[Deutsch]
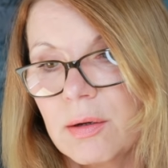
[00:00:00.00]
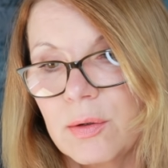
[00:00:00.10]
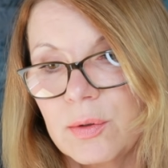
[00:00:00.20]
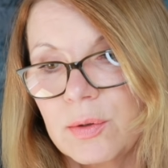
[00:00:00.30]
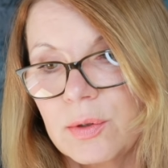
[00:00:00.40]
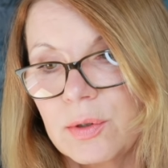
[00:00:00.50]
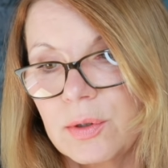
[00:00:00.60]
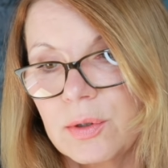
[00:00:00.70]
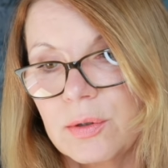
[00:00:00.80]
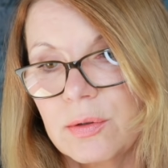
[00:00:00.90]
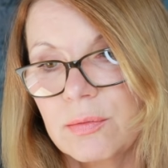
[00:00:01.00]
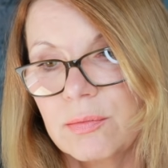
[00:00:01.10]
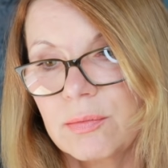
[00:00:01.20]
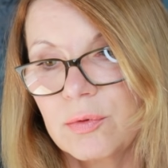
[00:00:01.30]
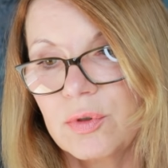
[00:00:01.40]
und äh,
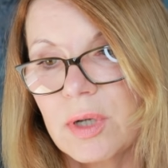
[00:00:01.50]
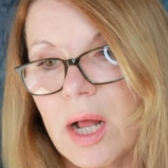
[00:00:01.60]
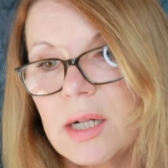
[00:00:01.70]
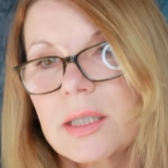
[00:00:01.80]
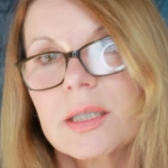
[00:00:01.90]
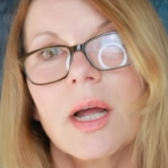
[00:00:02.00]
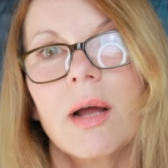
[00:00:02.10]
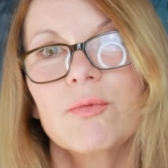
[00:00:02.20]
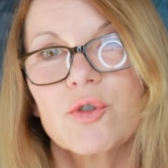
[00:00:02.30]
unterhaltsam,